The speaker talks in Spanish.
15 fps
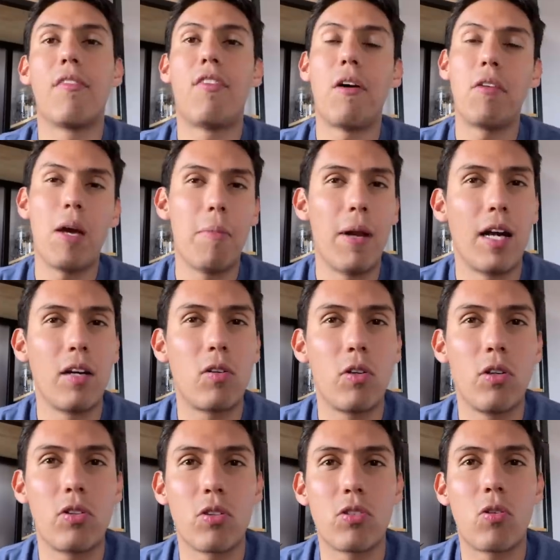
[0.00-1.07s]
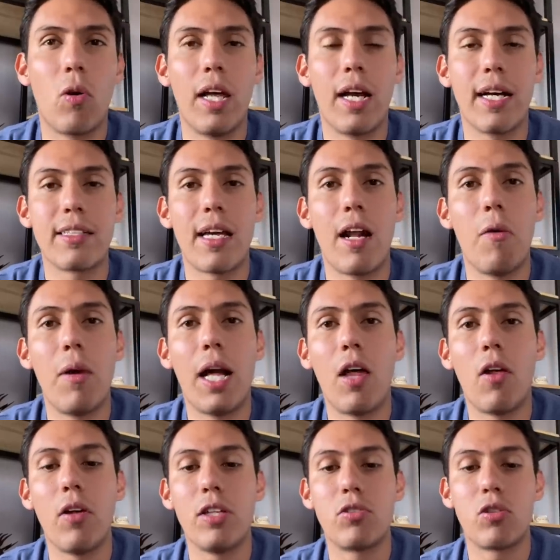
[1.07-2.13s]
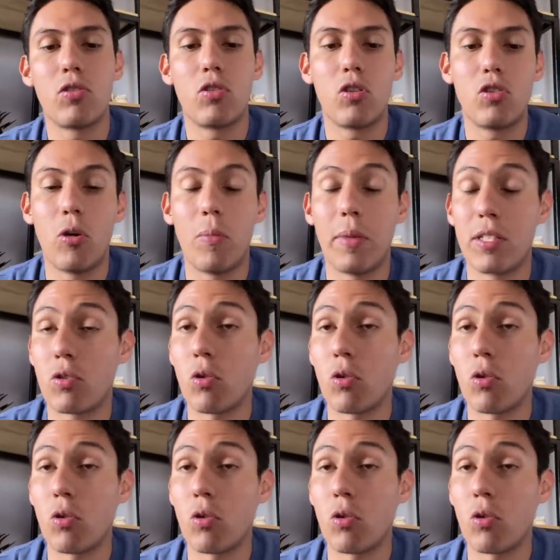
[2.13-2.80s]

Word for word: Fabián Blanco y otros colegas han hablado de estos dos nombres.